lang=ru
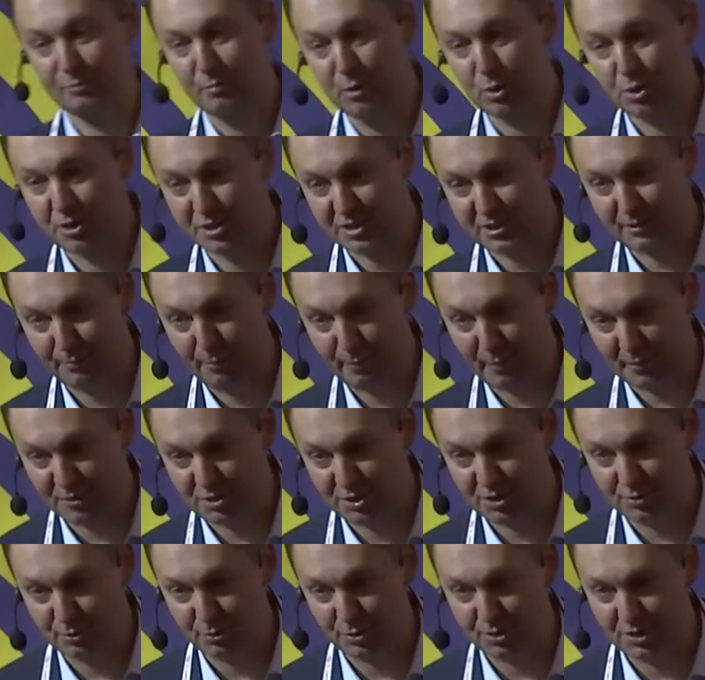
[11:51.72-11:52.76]
мы уже с тобой
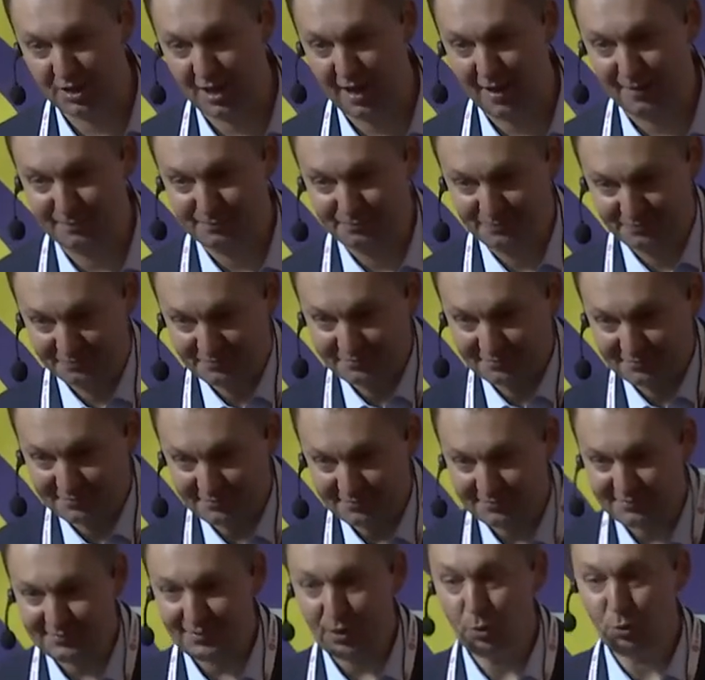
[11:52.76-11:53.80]
почти друзья,
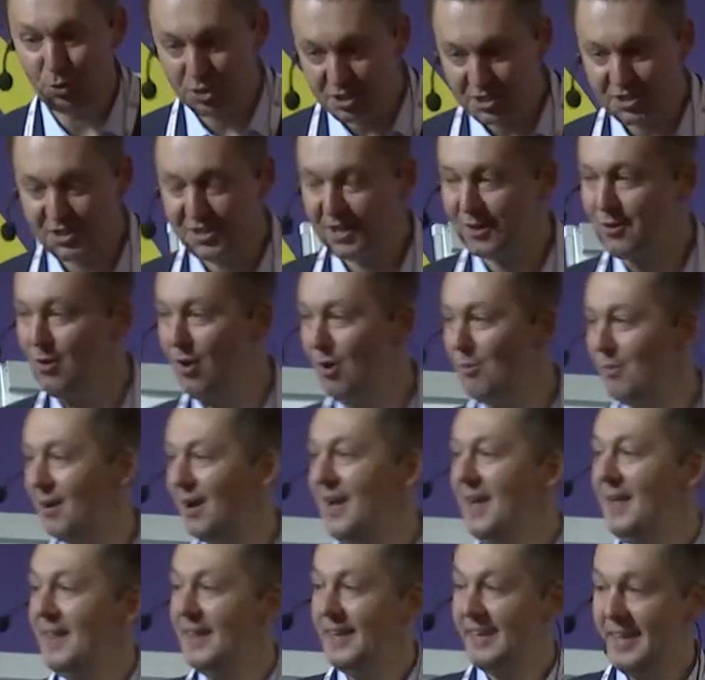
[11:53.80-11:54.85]
уже знакомы.
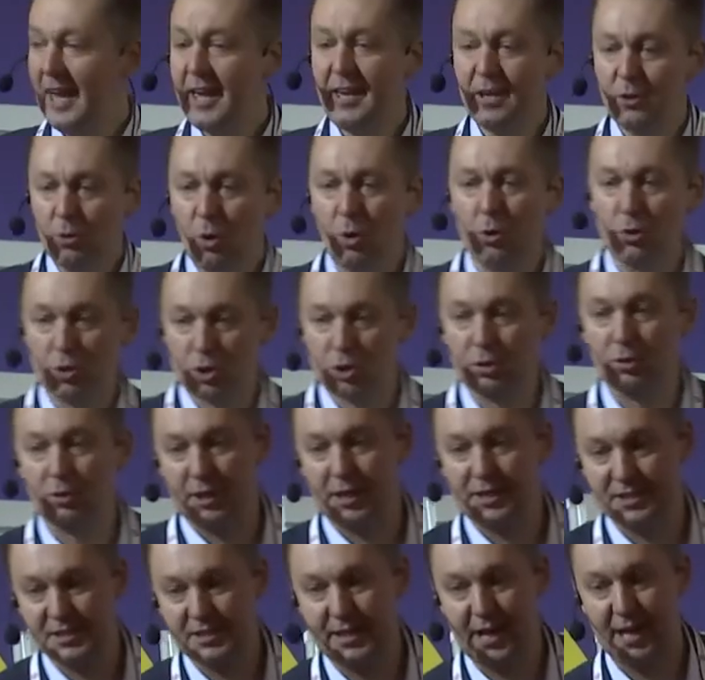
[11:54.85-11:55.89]
Я Егору что-то
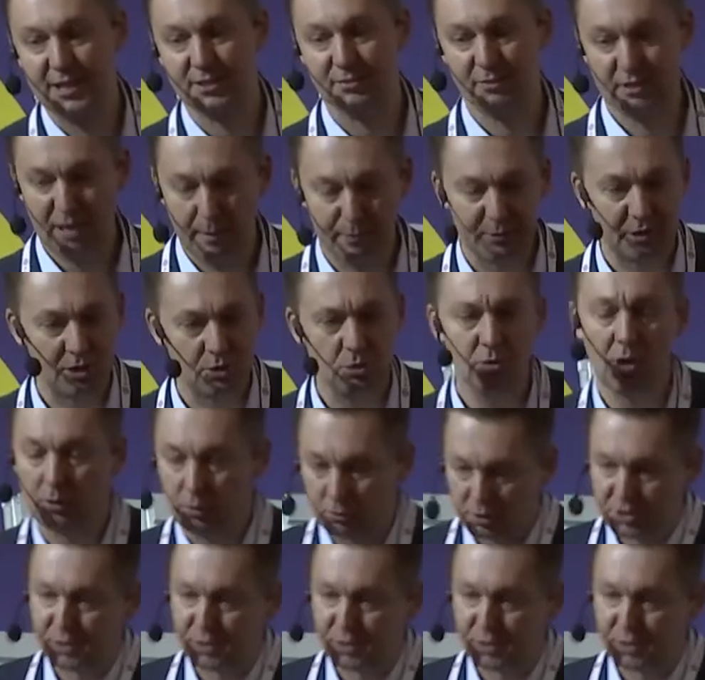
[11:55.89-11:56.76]
рассказываю, я подхожу, я говорю,